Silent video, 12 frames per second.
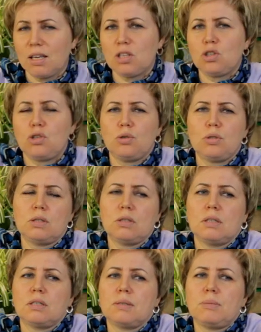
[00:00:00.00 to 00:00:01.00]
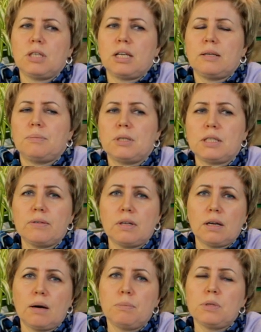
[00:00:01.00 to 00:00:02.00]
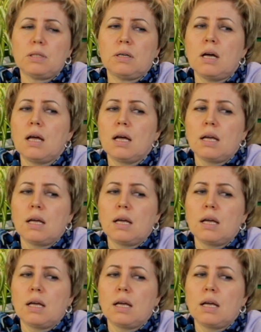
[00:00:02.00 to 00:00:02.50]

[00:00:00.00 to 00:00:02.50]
Есть еще один замечательный представитель капустных.